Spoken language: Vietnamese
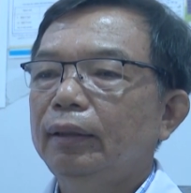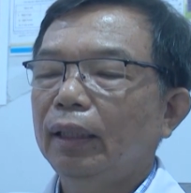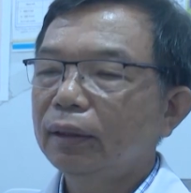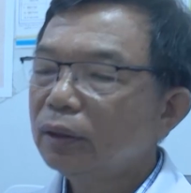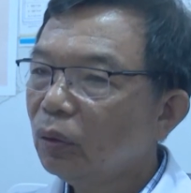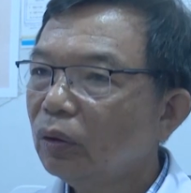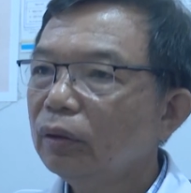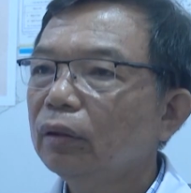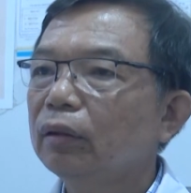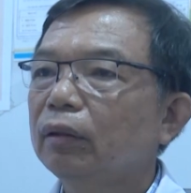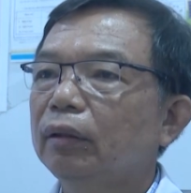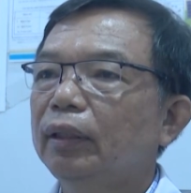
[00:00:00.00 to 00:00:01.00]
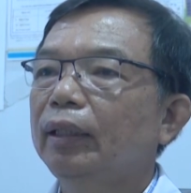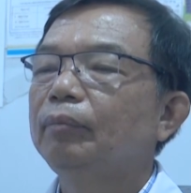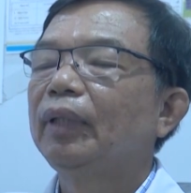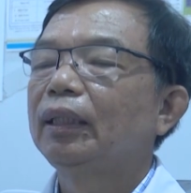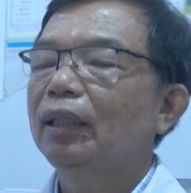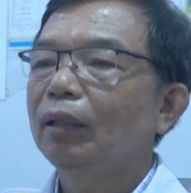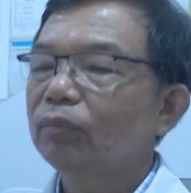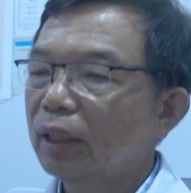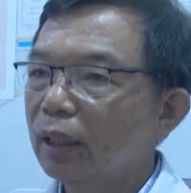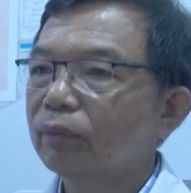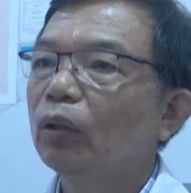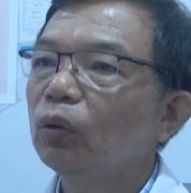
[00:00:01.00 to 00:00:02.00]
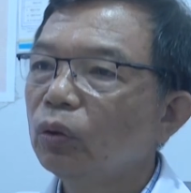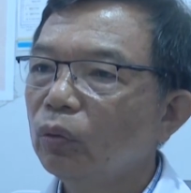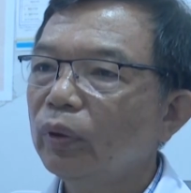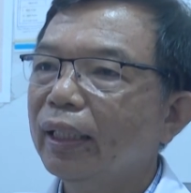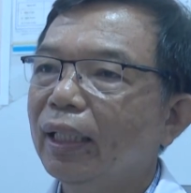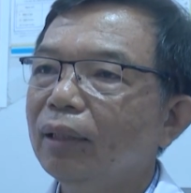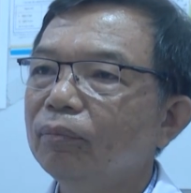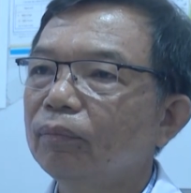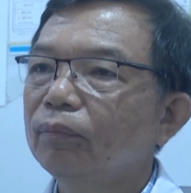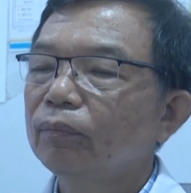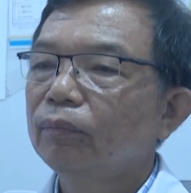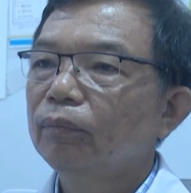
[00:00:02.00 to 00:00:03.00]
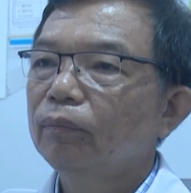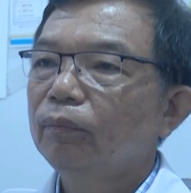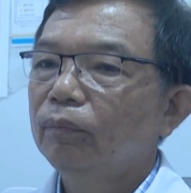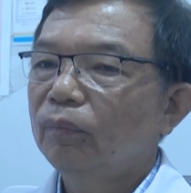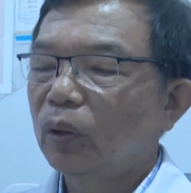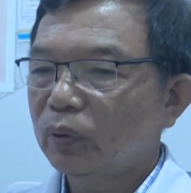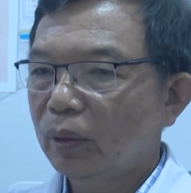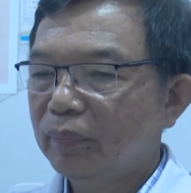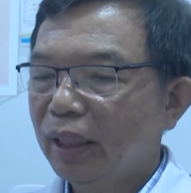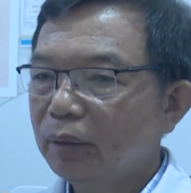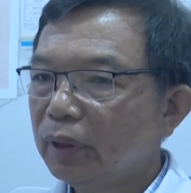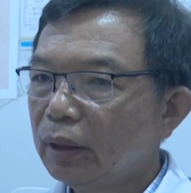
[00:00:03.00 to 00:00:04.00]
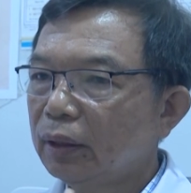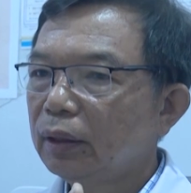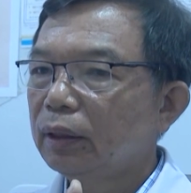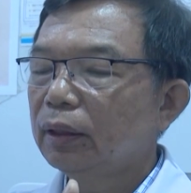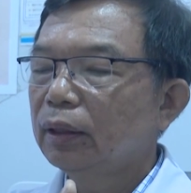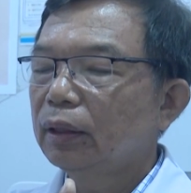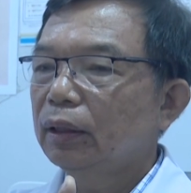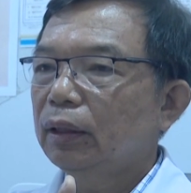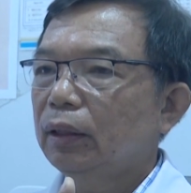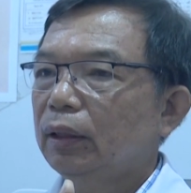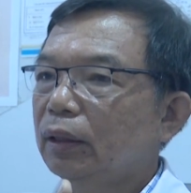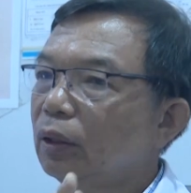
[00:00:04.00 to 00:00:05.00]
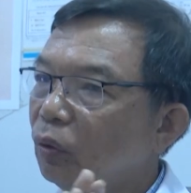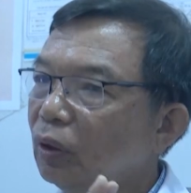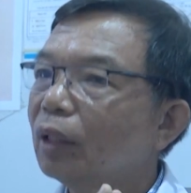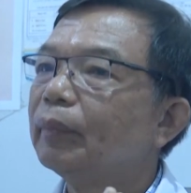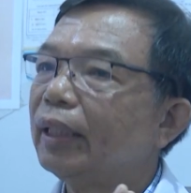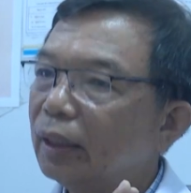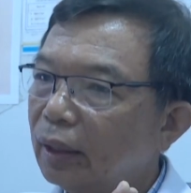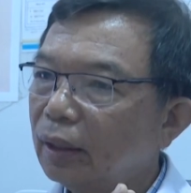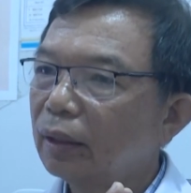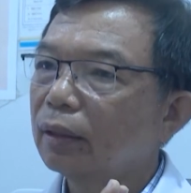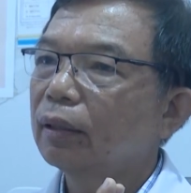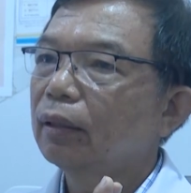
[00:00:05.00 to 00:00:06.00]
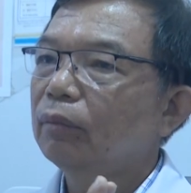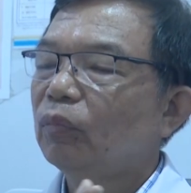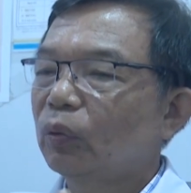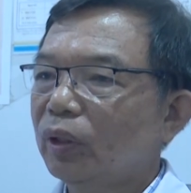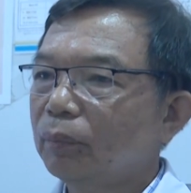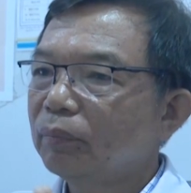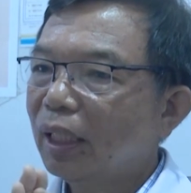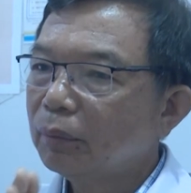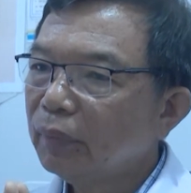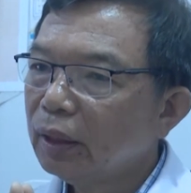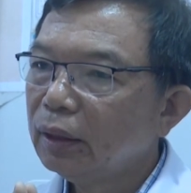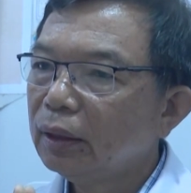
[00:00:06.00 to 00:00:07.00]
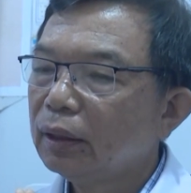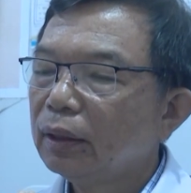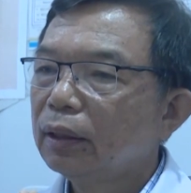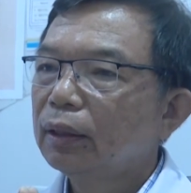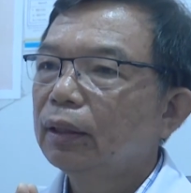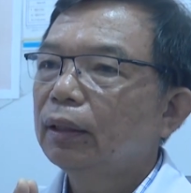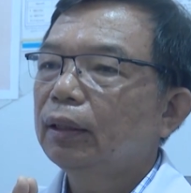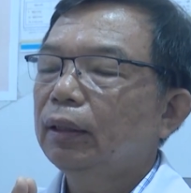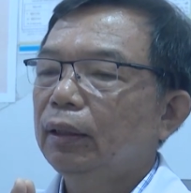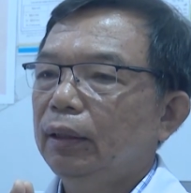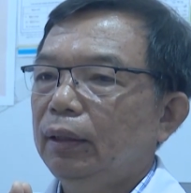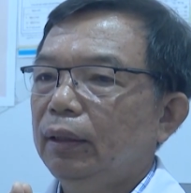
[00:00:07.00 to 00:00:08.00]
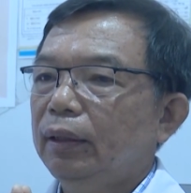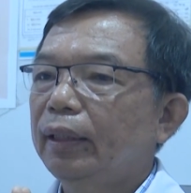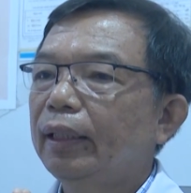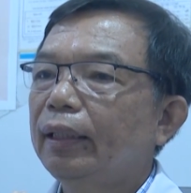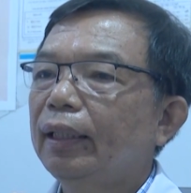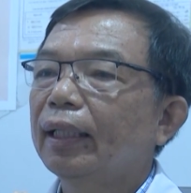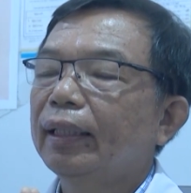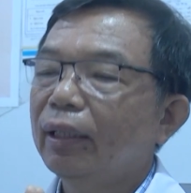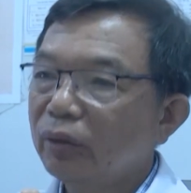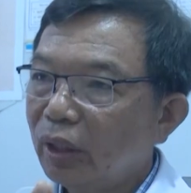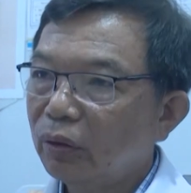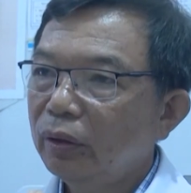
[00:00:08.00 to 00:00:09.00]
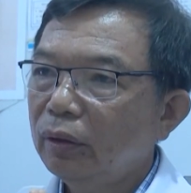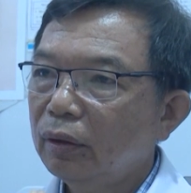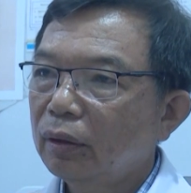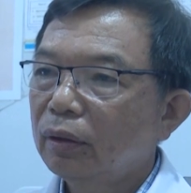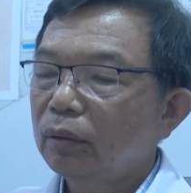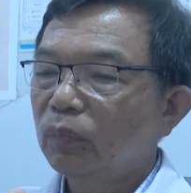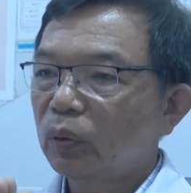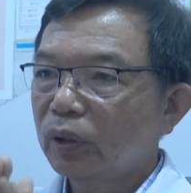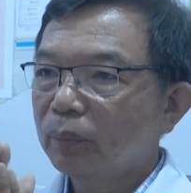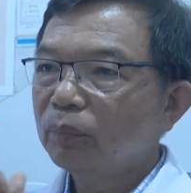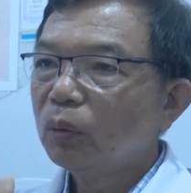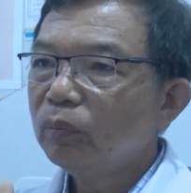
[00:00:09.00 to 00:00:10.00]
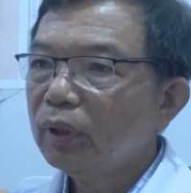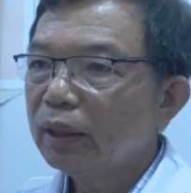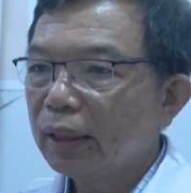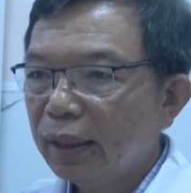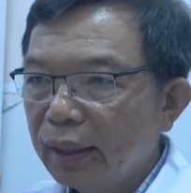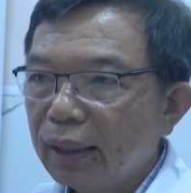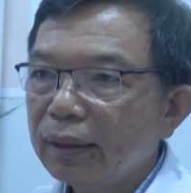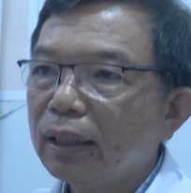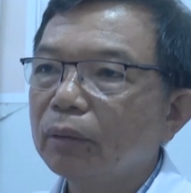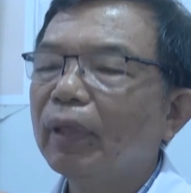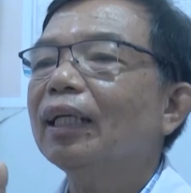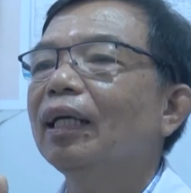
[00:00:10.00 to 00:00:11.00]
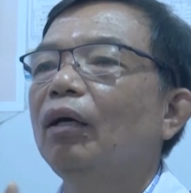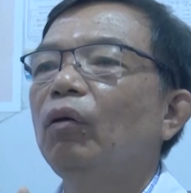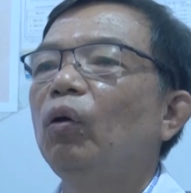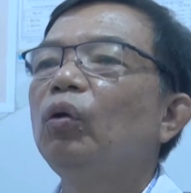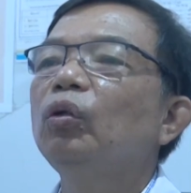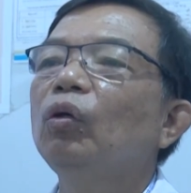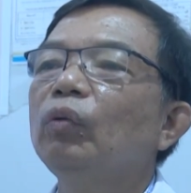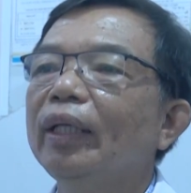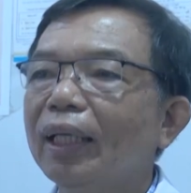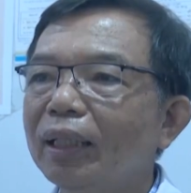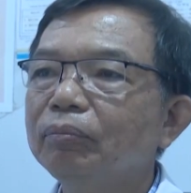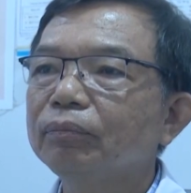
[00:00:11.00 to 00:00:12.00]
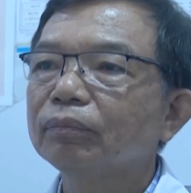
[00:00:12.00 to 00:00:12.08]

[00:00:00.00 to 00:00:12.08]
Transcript: trở xuống thì mình không cần phải uống thuốc huyết áp, 120 trở xuống là bình thường, 130 thì là theo dõi, 140 trở lên thì bắt đầu uống thuốc huyết áp.